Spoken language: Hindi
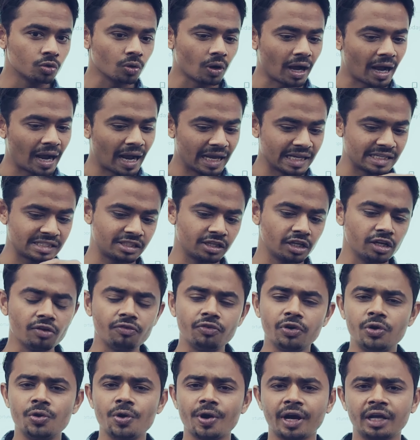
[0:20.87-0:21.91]
तो आज के ये
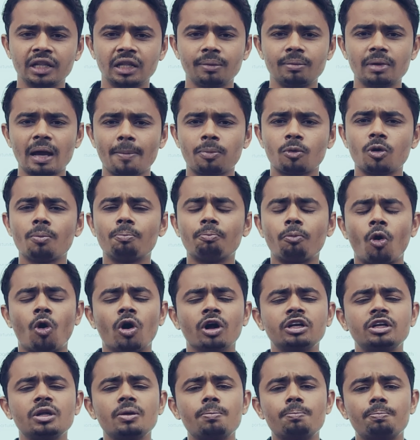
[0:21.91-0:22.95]
वीडियो के अंदर मैं आपको
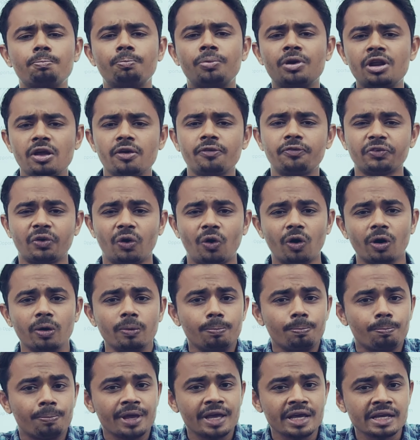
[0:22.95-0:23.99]
बहुत ही ब्रीफ और
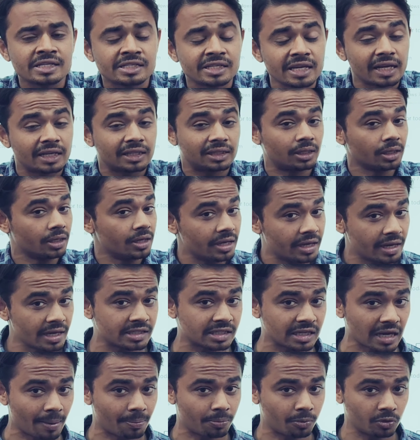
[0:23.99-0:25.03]
बेसिक तरीके
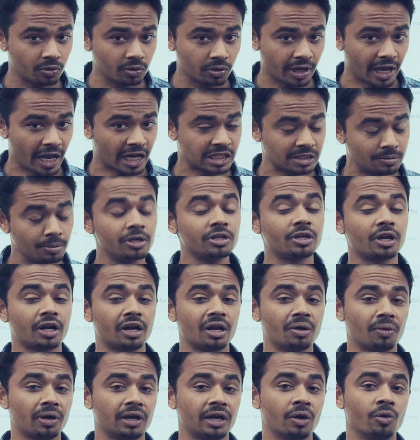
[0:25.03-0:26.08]
से आपको एक्सप्लेन
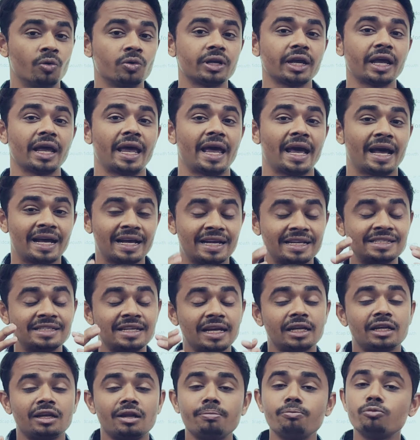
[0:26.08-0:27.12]
करने वाला हूं कि
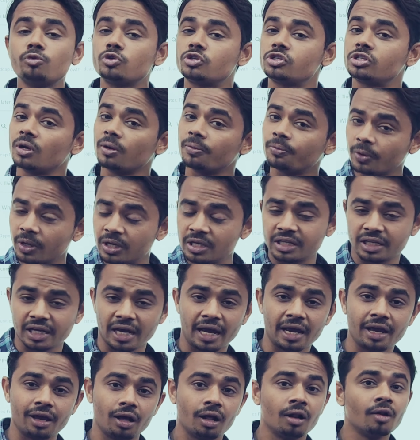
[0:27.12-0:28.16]
एग्जैक्टली म्यूचुअल फंड क्या
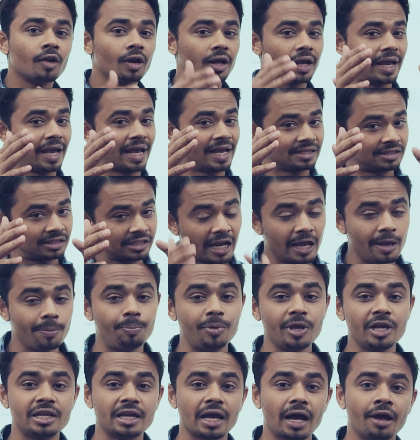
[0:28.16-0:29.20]
है एस
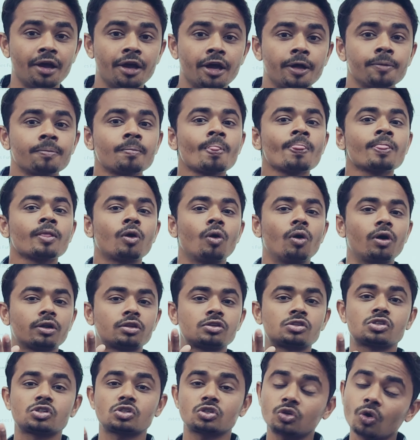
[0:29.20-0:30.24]
क्या है और
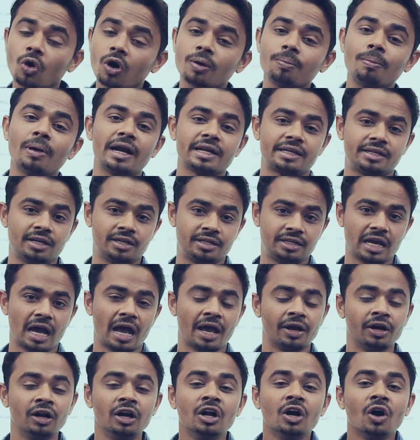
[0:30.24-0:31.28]
स्टॉक मार्केट क्या
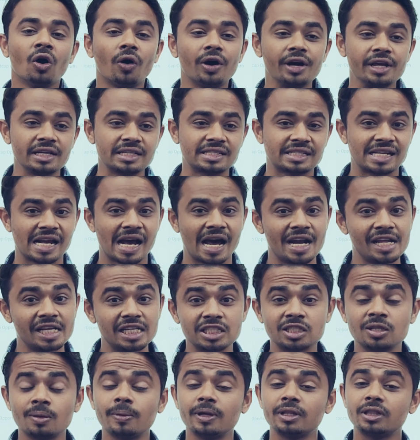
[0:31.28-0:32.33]
है और ये सारी
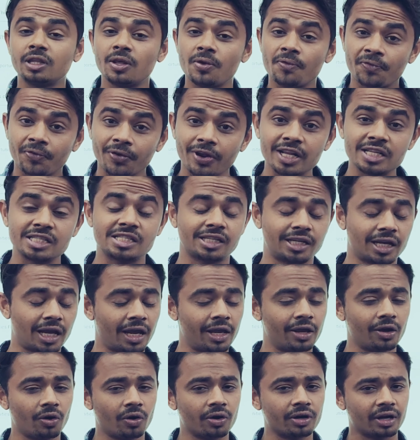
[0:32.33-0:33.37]
चीजों में डिफरेंस क्या
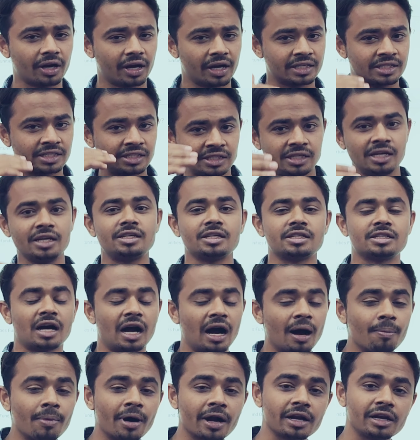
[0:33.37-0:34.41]
है और अच्छी चीज
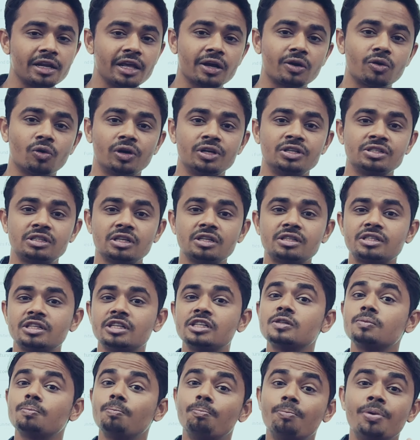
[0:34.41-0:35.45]
हमारे लिए कौन सी
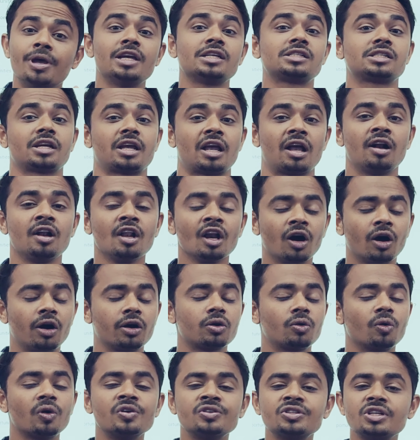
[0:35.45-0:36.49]
चीज बेस्ट है
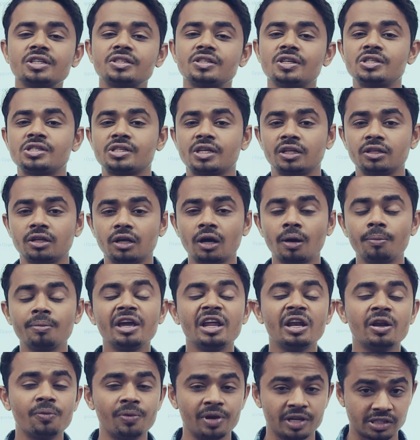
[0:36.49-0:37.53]
और कौन सी चीज के अंदर हमें
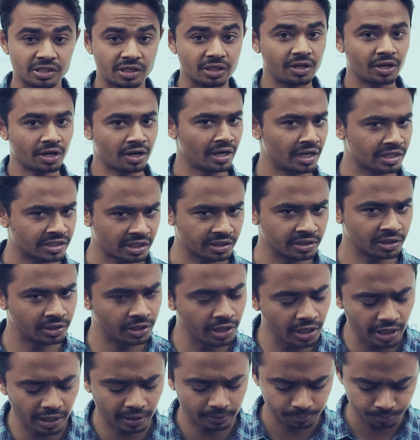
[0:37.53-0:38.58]
इन्वेस्ट करना चाहिए
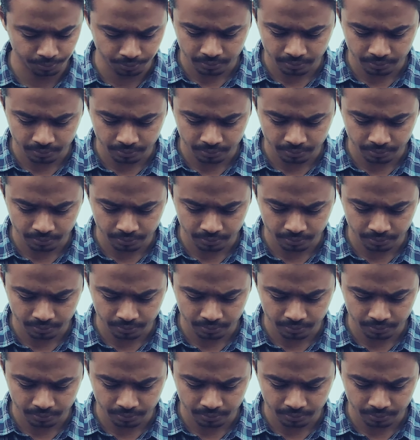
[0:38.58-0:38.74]
ठीक है